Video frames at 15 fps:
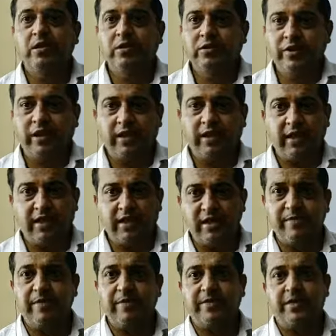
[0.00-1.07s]
शायद लास्ट टाइम
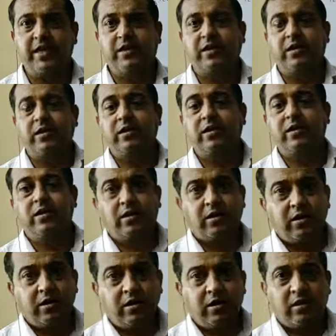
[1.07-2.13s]
मैंने बताया था
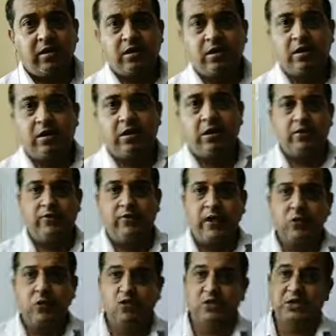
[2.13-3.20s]

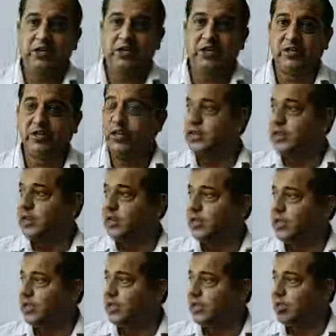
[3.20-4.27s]
वैल्यूज uh, में चेंजेस आते रहते
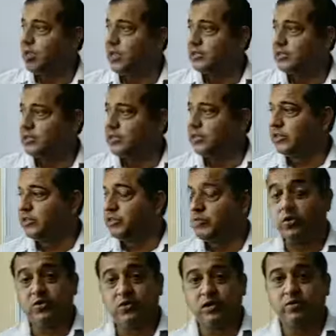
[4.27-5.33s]
हैं और ये चेंजेस
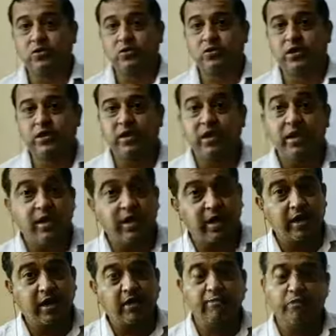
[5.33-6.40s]
पॉजिटिव भी हो सकते हैं
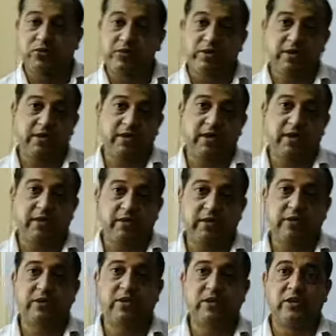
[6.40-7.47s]
नेगेटिव भी हो सकते हैं दीज
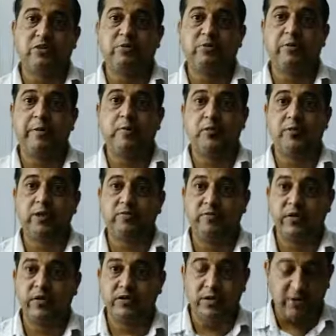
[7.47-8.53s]
चेंजेस में भी पॉजिटिव
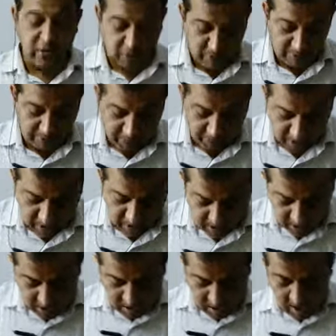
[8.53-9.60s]
दीज चेंजेस में भी
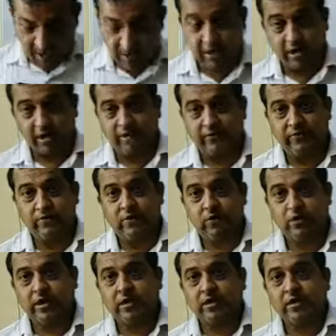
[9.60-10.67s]
नेगेटिव
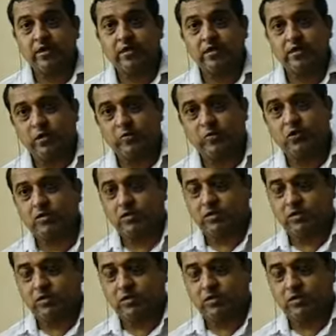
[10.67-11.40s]
ओके सपोज